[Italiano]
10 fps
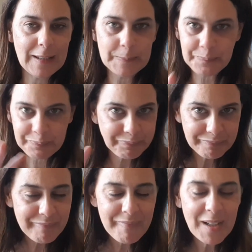mm,
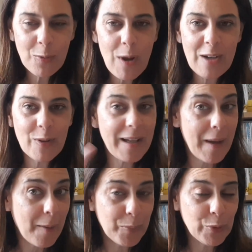quello che
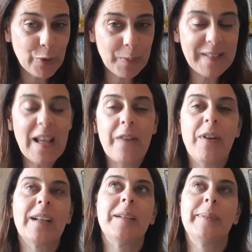appunto mi serve,
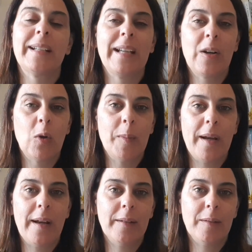anche perché
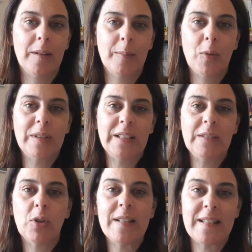come eh, molti
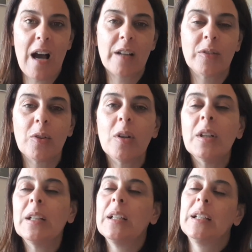di voi sanno,
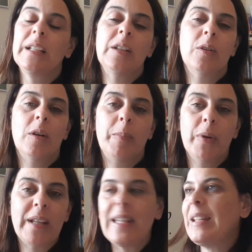io
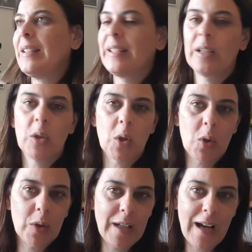poi integro
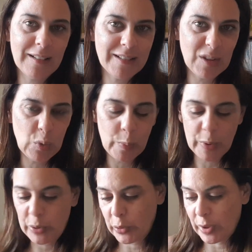con altri
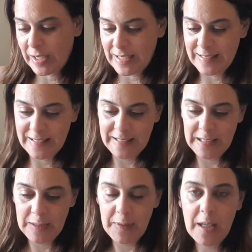supporti
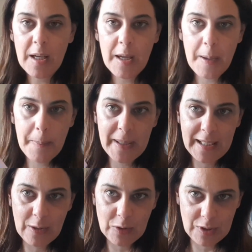organizzativi.
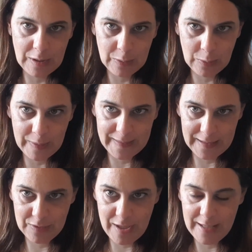Perché ho scelto questa
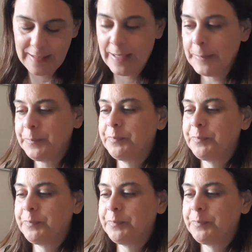agenda?